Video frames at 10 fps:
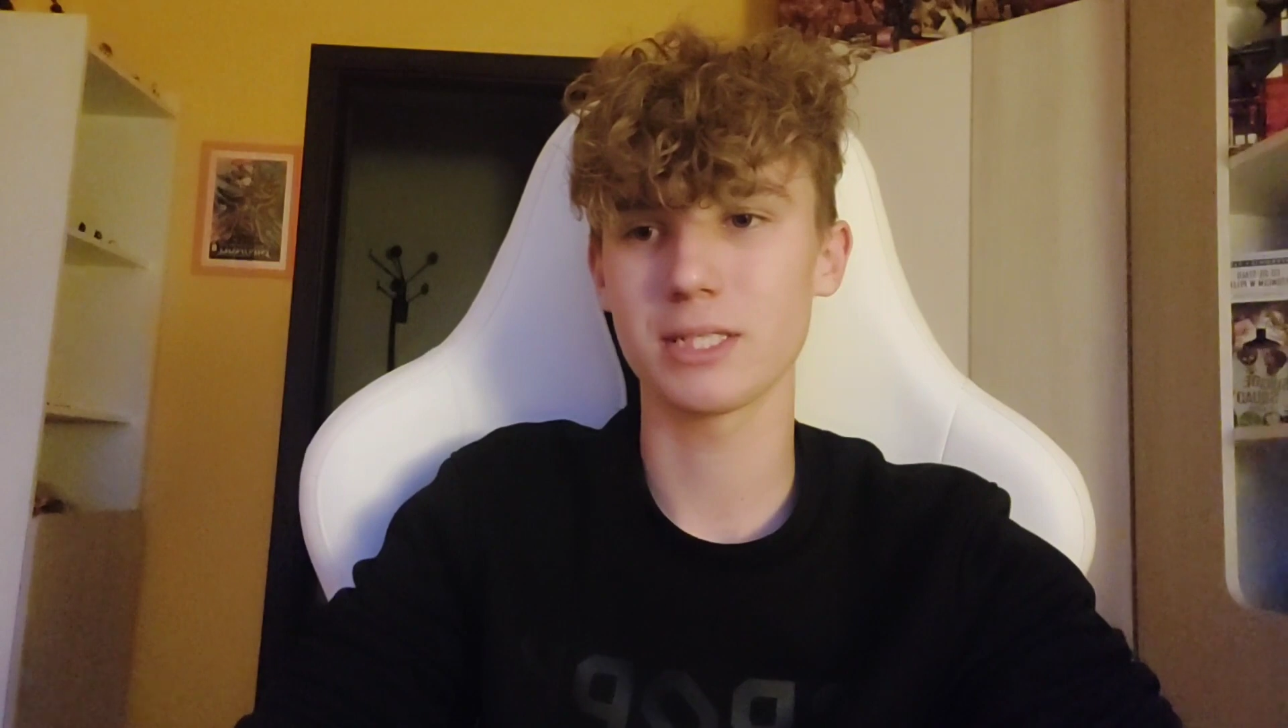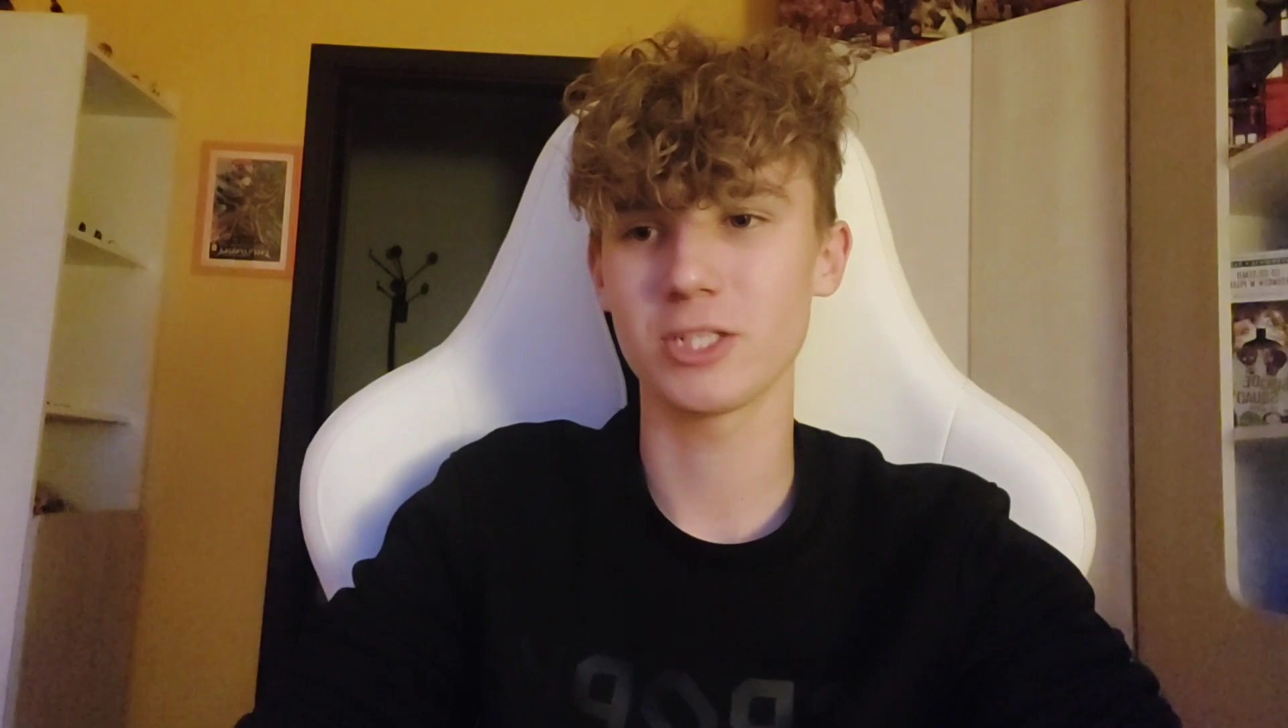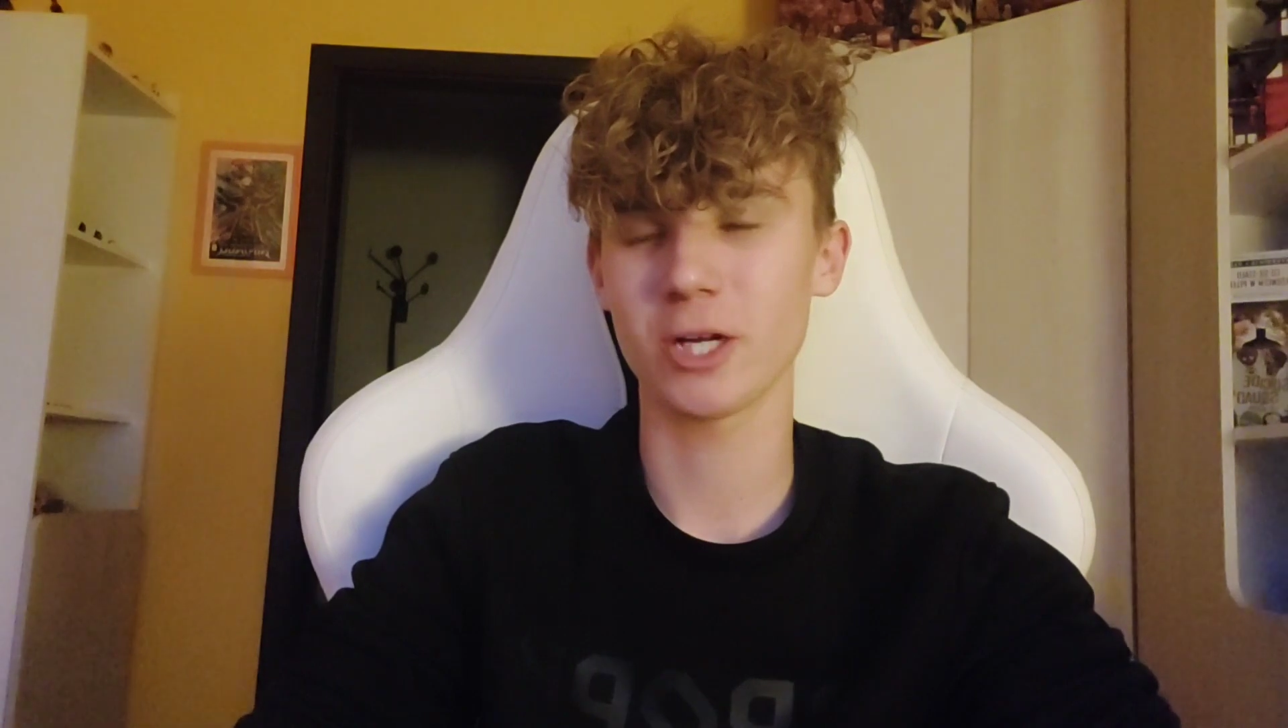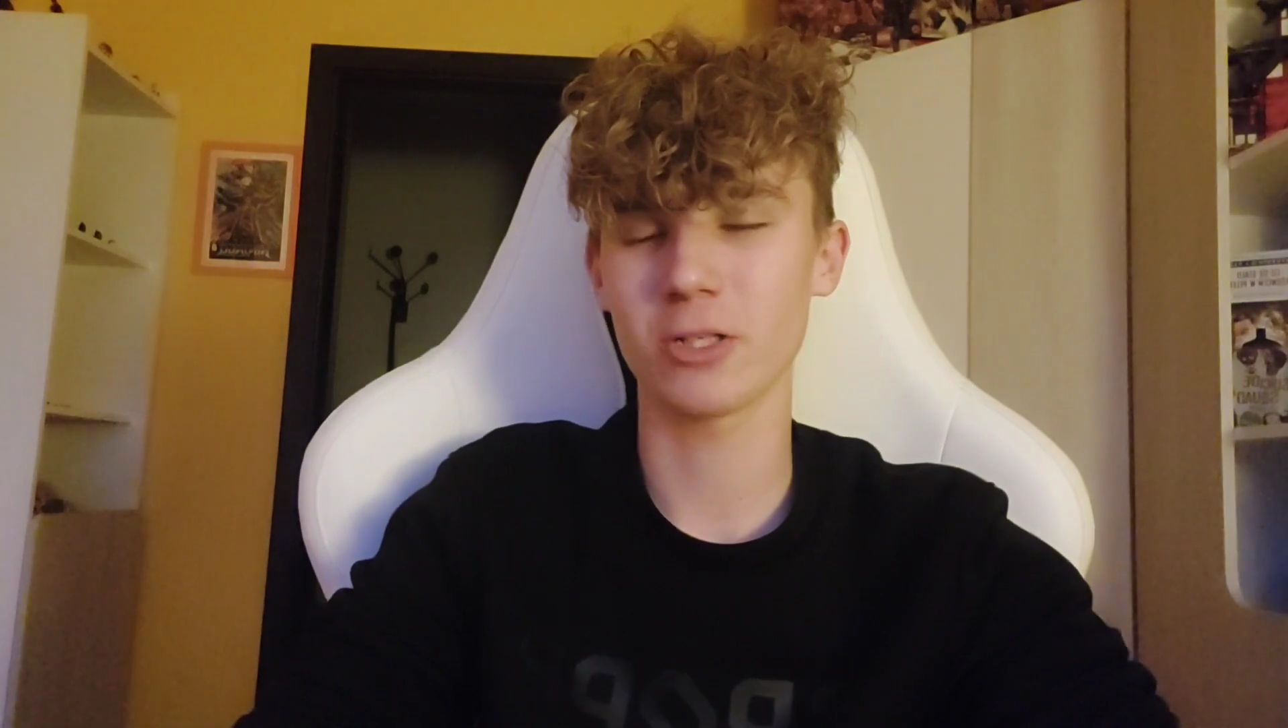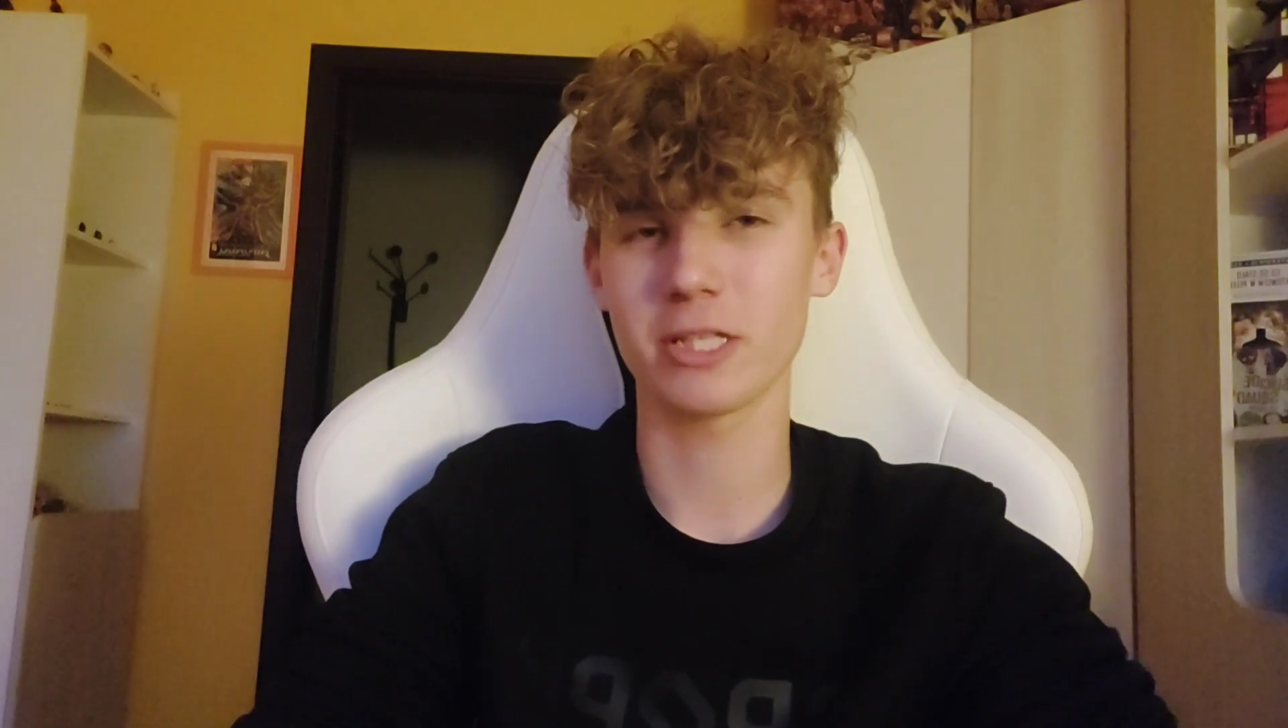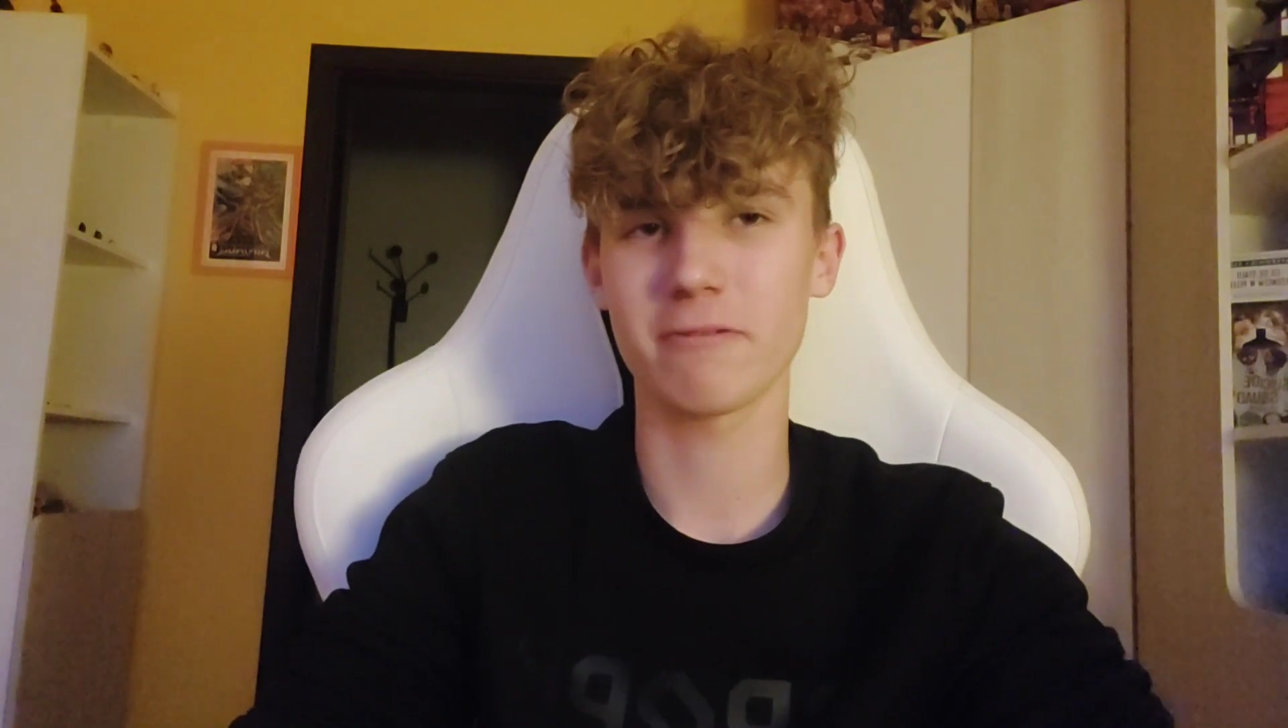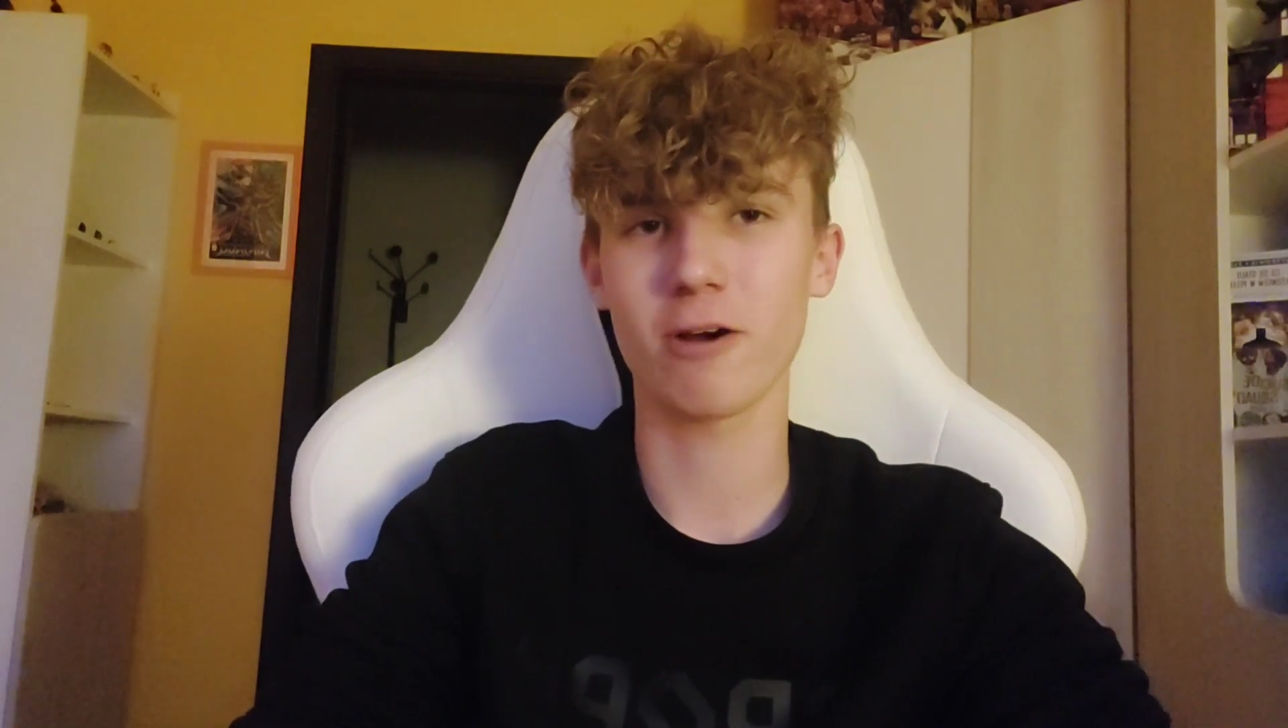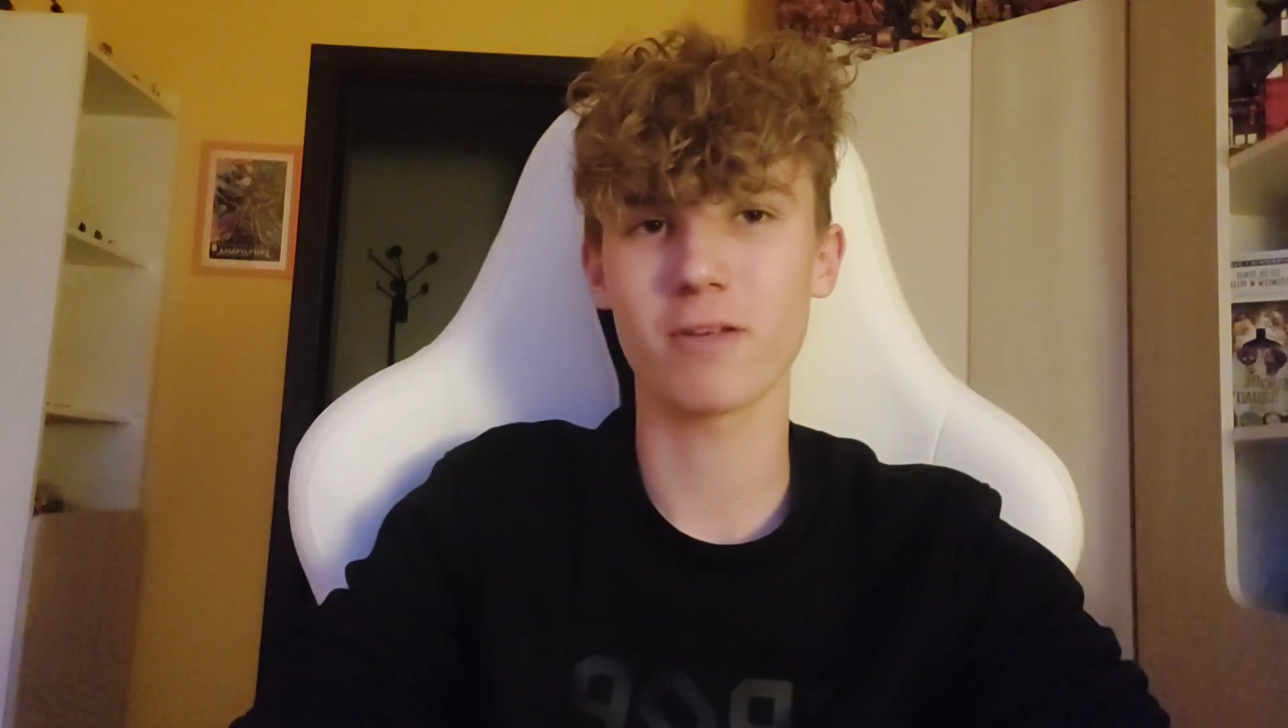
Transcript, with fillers: Ninjago TV,